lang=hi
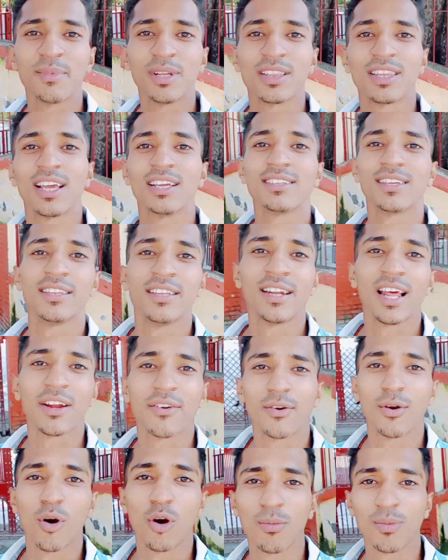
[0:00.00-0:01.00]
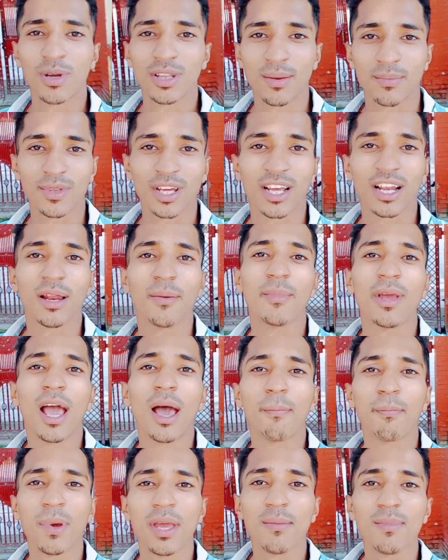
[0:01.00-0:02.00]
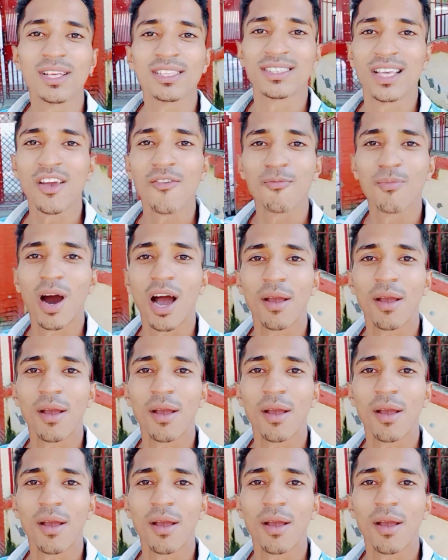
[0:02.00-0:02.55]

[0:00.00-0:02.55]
मिलते हैं जल्दी नेक्स्ट व्लॉग में तब तक के लिए भी हैप्पी बी सेफ बाय